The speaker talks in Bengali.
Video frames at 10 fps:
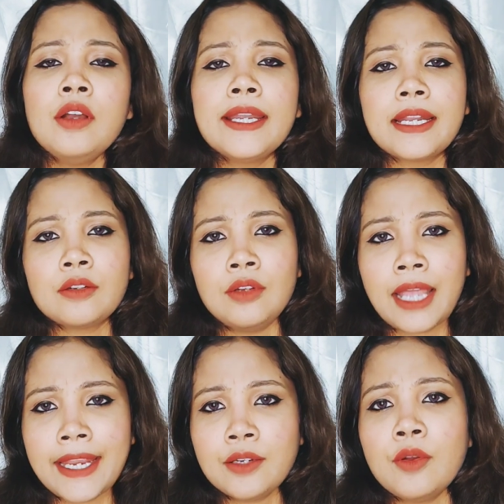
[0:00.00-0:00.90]
এটা একটু
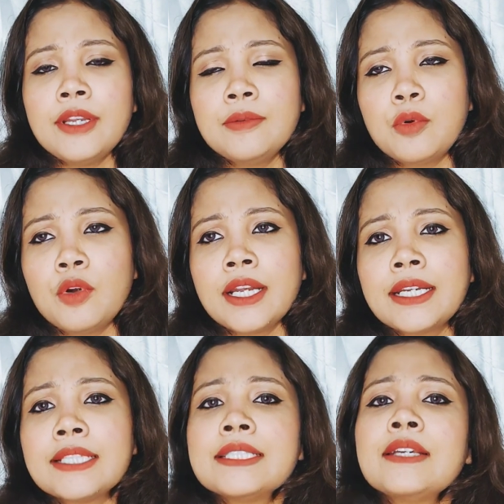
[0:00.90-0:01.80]
লাইট ওয়েট প্রোডাক্ট
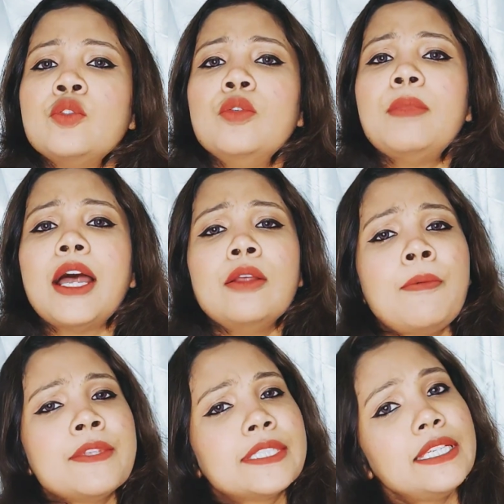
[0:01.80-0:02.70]
আছে খুব
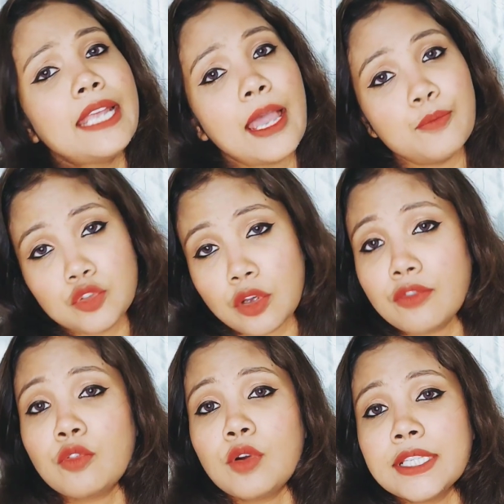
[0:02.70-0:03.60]
ভালোভাবে স্কিন
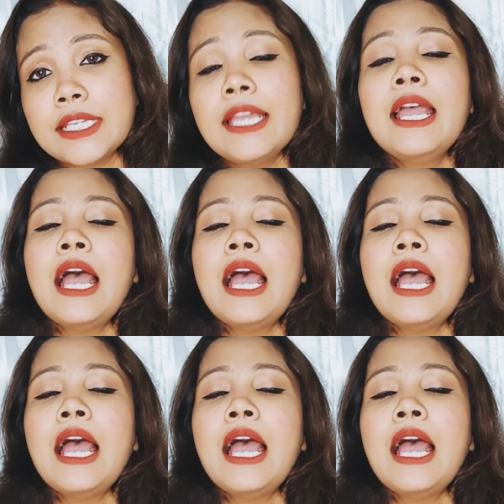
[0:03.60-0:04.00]
অ্যাবজর্ভ করে যায়